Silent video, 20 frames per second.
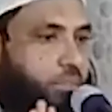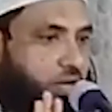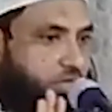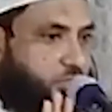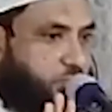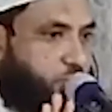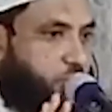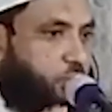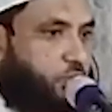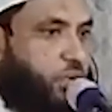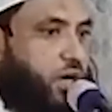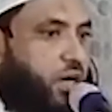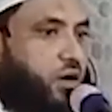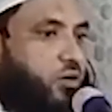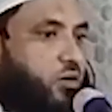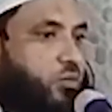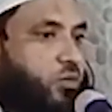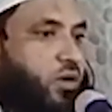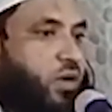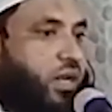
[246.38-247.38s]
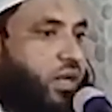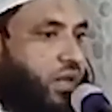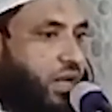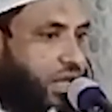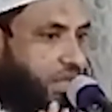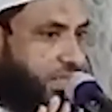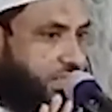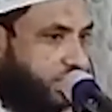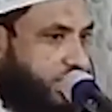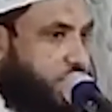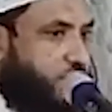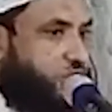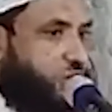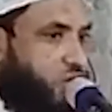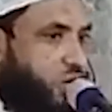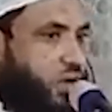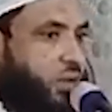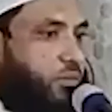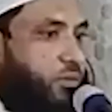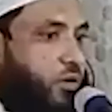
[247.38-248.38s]
পাসপোর্ট বানানো বলেন লাইসেন্স
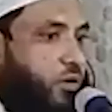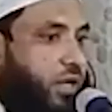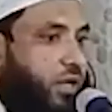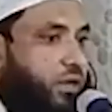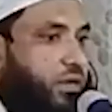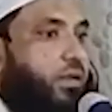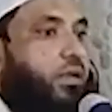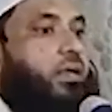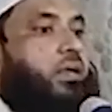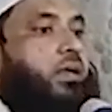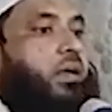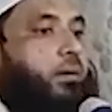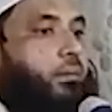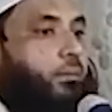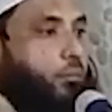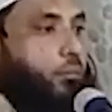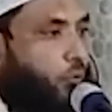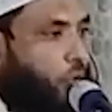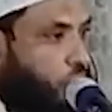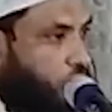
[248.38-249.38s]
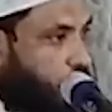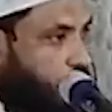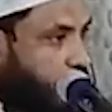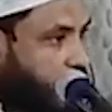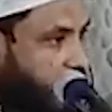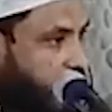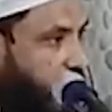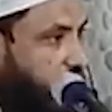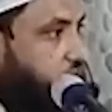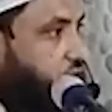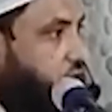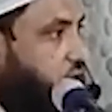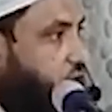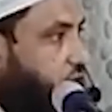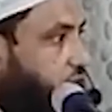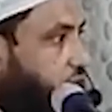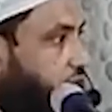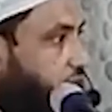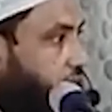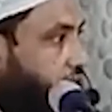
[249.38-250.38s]
করা বলেন অথবা
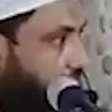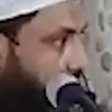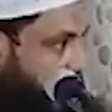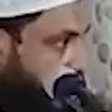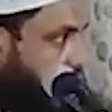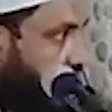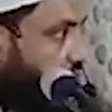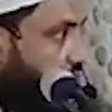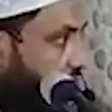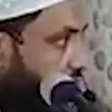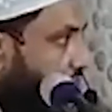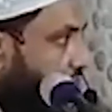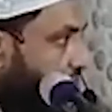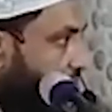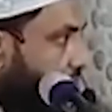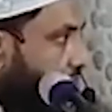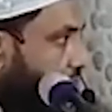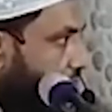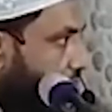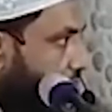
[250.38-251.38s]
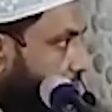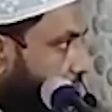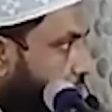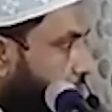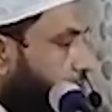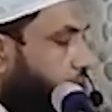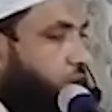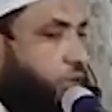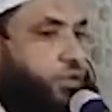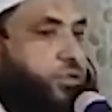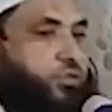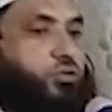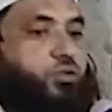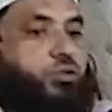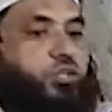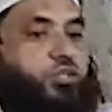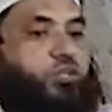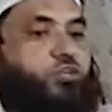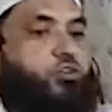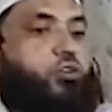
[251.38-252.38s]
ডাক্তারের ডাক্তার দেখাতে বলেন
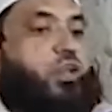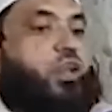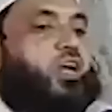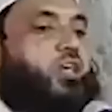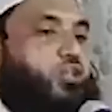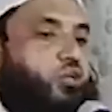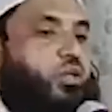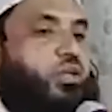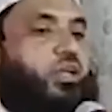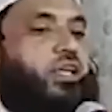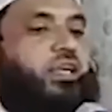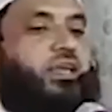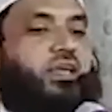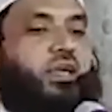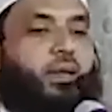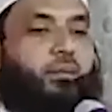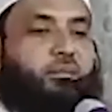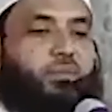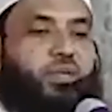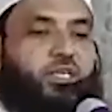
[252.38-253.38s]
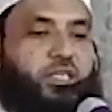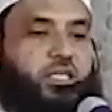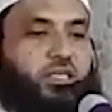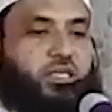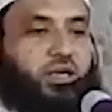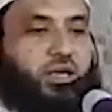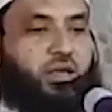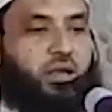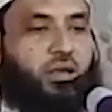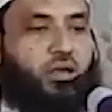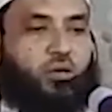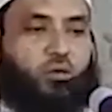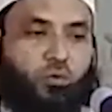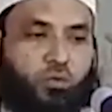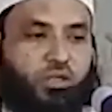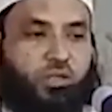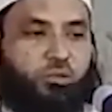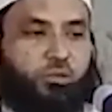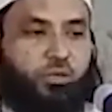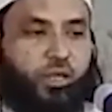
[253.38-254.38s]
যদি সরাসরি গিয়ে আপনি সেটা
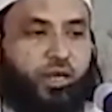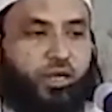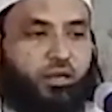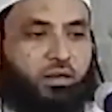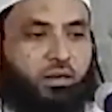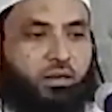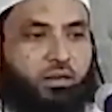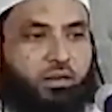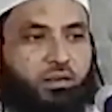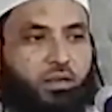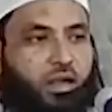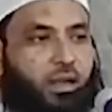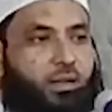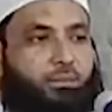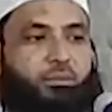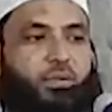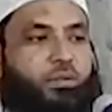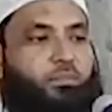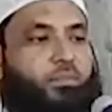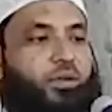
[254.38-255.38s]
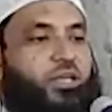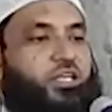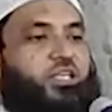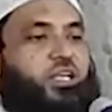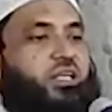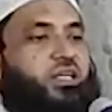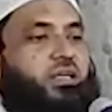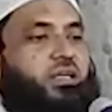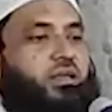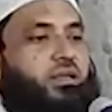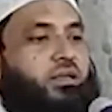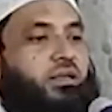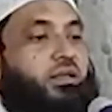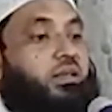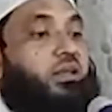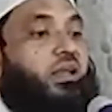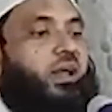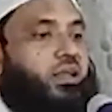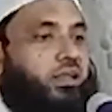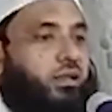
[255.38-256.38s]
করতে পারেন আপনার পেরেশানি
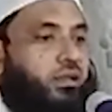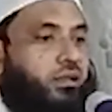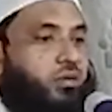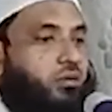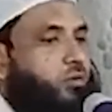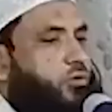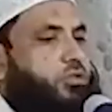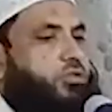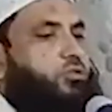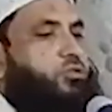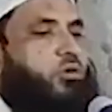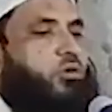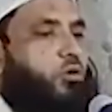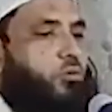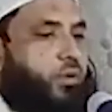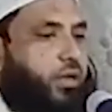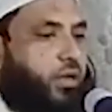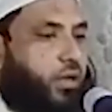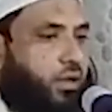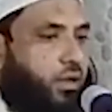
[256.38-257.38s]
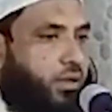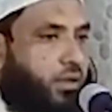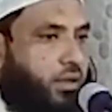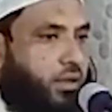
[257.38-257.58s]
নাই কষ্ট হবে না